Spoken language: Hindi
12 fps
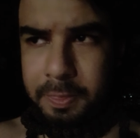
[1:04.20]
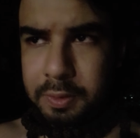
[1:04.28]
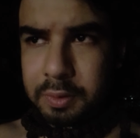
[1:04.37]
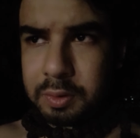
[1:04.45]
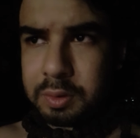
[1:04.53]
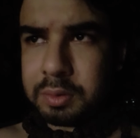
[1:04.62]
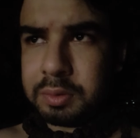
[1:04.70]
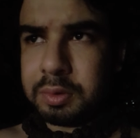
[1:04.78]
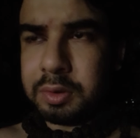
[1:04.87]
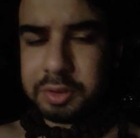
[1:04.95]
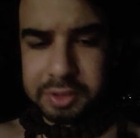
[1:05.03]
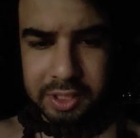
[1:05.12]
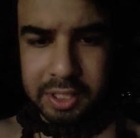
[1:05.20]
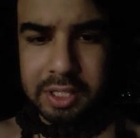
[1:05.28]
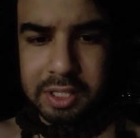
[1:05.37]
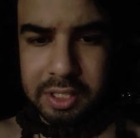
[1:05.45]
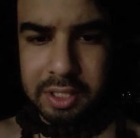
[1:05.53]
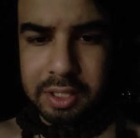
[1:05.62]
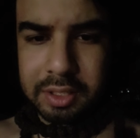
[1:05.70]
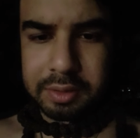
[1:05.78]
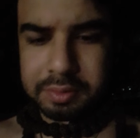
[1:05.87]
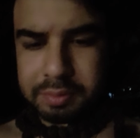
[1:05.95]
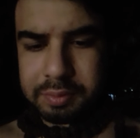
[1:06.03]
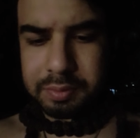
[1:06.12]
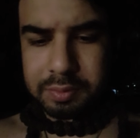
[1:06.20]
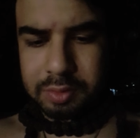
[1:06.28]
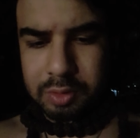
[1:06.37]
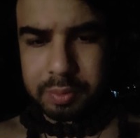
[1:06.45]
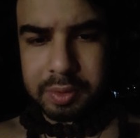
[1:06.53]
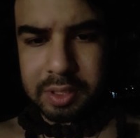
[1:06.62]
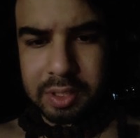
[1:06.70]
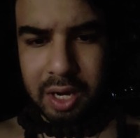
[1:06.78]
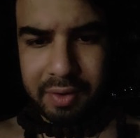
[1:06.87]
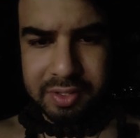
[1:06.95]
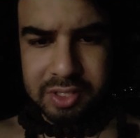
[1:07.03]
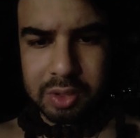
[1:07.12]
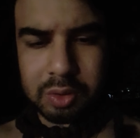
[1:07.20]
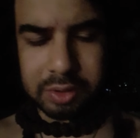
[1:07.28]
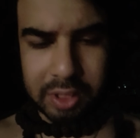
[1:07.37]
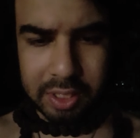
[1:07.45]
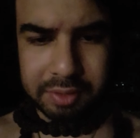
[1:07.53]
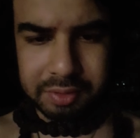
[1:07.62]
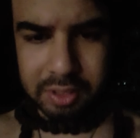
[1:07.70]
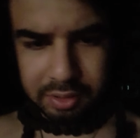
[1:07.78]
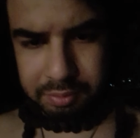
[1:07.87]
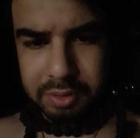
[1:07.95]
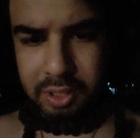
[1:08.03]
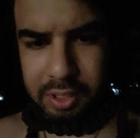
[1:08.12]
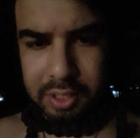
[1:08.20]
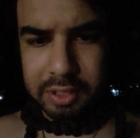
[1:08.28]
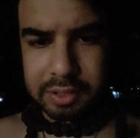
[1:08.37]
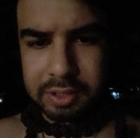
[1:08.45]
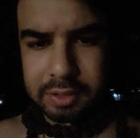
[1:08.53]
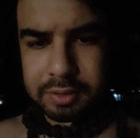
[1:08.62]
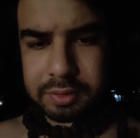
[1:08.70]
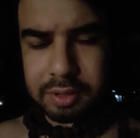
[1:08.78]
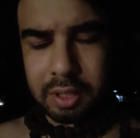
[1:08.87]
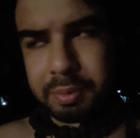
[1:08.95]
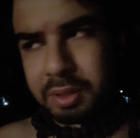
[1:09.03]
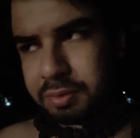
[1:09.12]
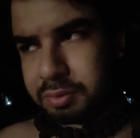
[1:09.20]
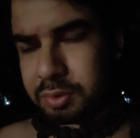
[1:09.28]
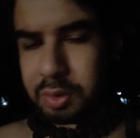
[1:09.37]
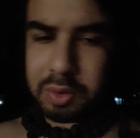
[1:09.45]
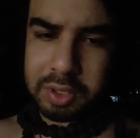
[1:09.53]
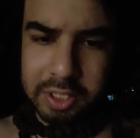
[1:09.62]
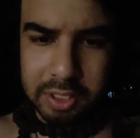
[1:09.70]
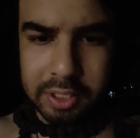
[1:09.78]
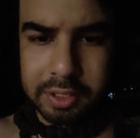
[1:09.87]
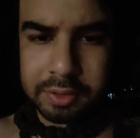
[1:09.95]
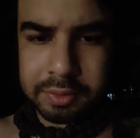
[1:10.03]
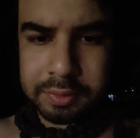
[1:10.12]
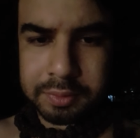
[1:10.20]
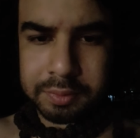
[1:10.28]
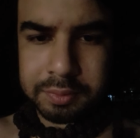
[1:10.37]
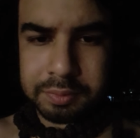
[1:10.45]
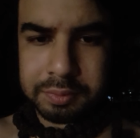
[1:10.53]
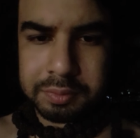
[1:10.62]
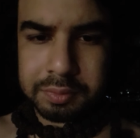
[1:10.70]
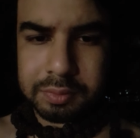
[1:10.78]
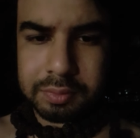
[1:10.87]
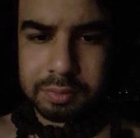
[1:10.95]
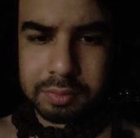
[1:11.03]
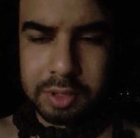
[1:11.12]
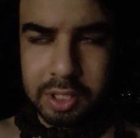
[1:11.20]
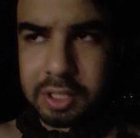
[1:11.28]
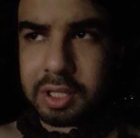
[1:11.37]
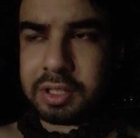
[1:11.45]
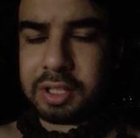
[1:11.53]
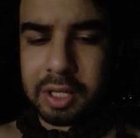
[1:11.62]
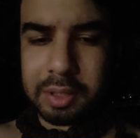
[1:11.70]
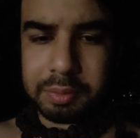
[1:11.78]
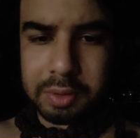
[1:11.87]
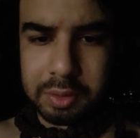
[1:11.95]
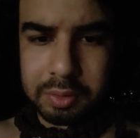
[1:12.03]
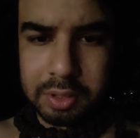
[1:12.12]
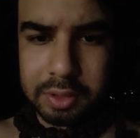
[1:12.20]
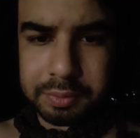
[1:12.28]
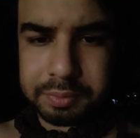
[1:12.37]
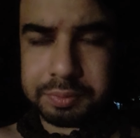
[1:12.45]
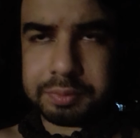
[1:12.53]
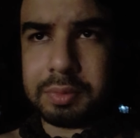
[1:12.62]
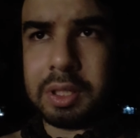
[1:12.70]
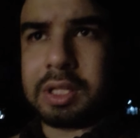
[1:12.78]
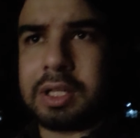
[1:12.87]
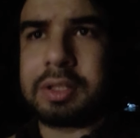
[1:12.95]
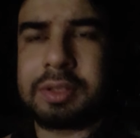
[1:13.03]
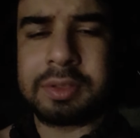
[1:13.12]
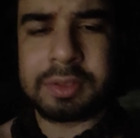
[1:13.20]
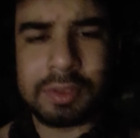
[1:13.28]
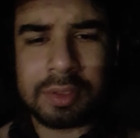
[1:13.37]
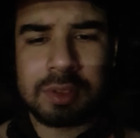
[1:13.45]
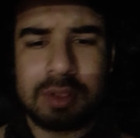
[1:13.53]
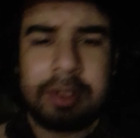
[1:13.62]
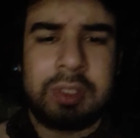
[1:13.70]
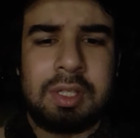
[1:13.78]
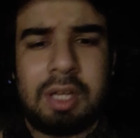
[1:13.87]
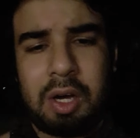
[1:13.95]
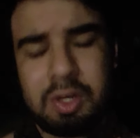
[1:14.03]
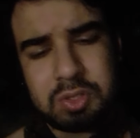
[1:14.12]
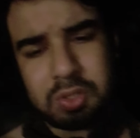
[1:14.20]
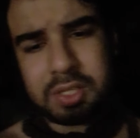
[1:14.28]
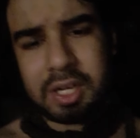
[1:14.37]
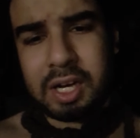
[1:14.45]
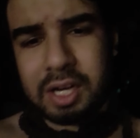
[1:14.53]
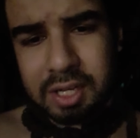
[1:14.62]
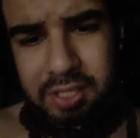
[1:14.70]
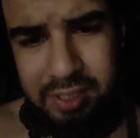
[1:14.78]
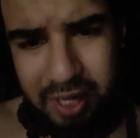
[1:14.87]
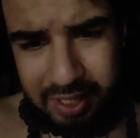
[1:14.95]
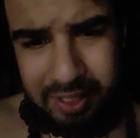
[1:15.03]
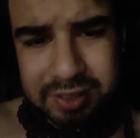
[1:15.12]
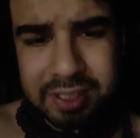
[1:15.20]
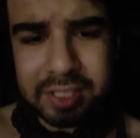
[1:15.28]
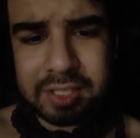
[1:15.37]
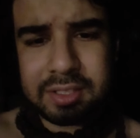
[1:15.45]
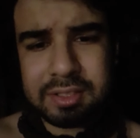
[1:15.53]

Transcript: तो उसके लिए जो भी आवश्यक होता है वह हम कर रहे थे अभी दोनों ठीक है ठीक कर दिया हमने उन्हें मिलकर और जो यहाँ काका थे